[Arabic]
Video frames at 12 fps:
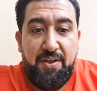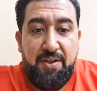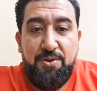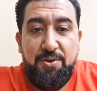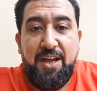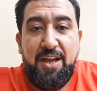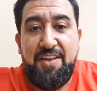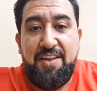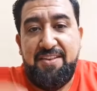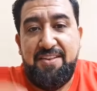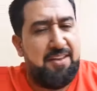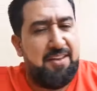تفضل عود
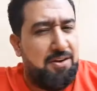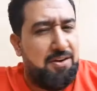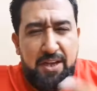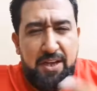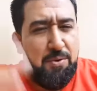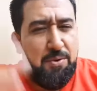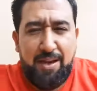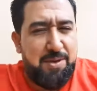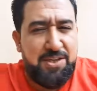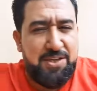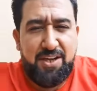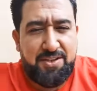هذا دا ينتقد يقول اي
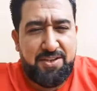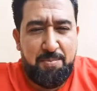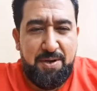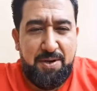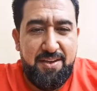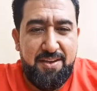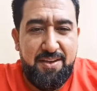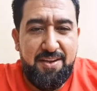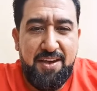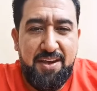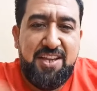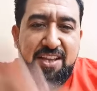والله بشر زربه
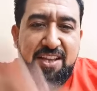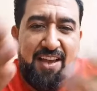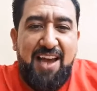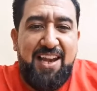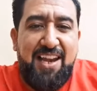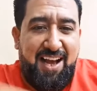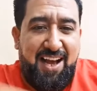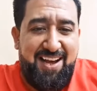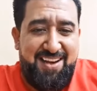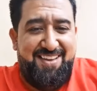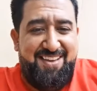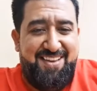يا ست
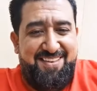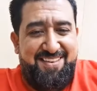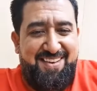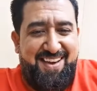حالك عليه